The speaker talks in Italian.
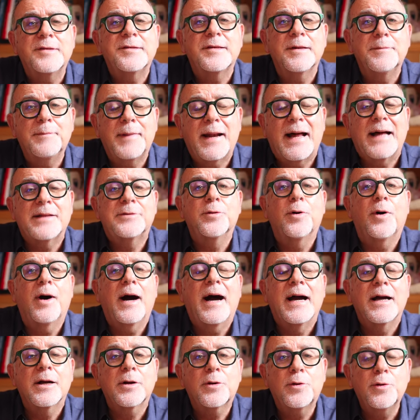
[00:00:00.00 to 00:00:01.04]
è sembrato
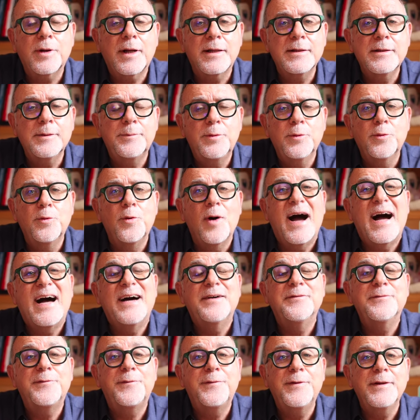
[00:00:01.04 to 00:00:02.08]
ancora di più
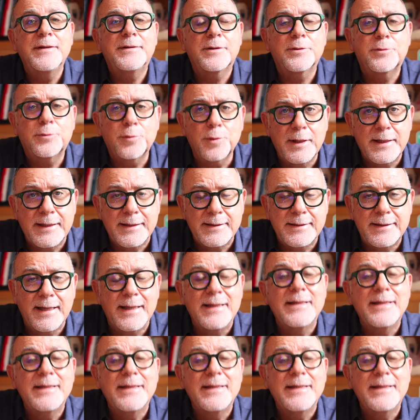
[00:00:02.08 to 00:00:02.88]
unfit to lead,